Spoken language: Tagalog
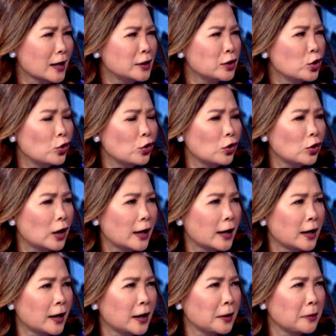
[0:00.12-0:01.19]
ano
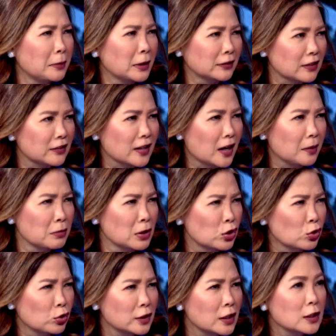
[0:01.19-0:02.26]
ang masasabi nyo
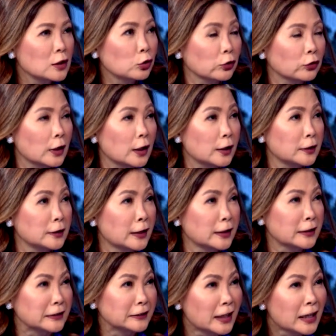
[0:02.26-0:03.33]
dito sa
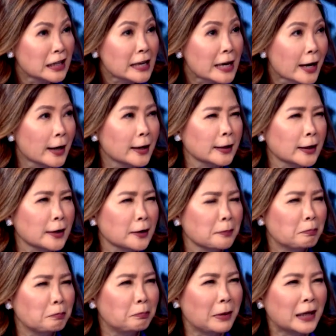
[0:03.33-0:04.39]
nag- nangyaring
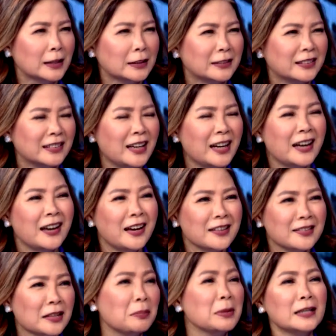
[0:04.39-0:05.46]
pag...
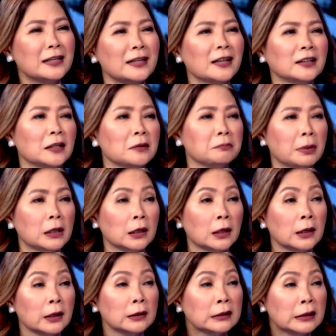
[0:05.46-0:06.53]
Sabihin na natin,
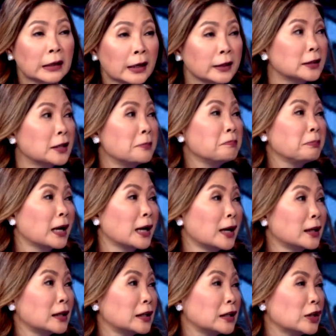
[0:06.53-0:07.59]
pagkaladkad ng
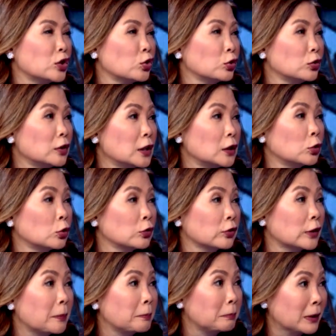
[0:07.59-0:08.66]
pangalan ninyo dito sa
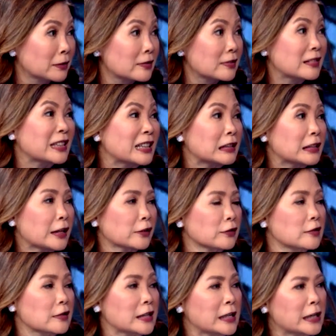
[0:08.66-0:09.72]
Pastilla
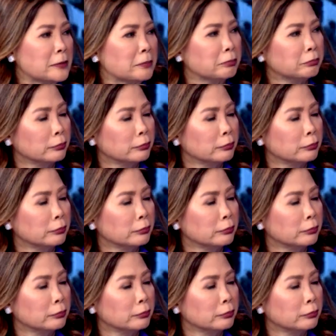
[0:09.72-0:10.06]
Scheme.